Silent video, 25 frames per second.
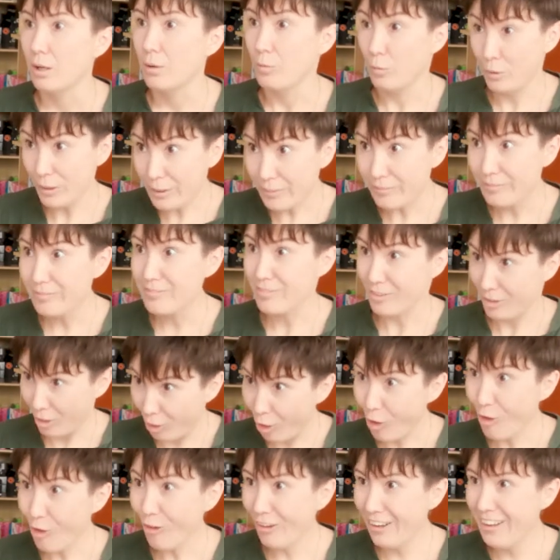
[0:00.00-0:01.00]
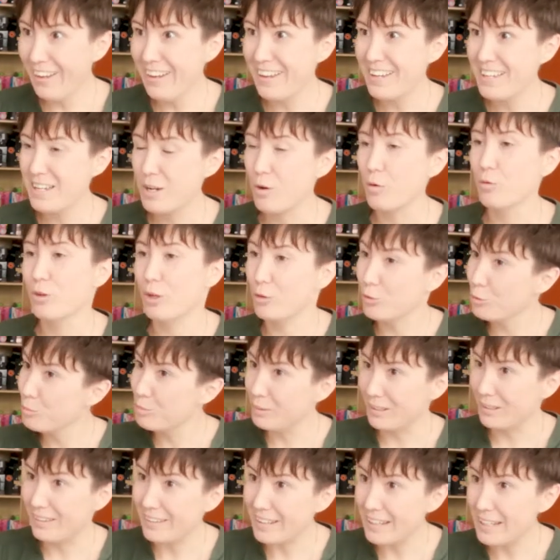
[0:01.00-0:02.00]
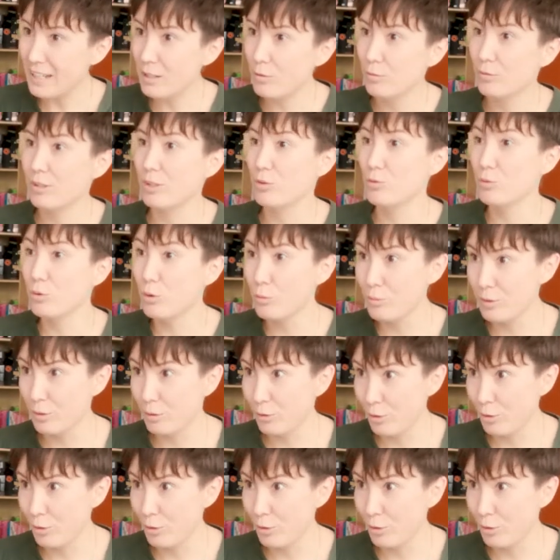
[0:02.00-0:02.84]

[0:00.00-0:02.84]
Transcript: Oui, c'est grand. on a tout pété, on a tout remis au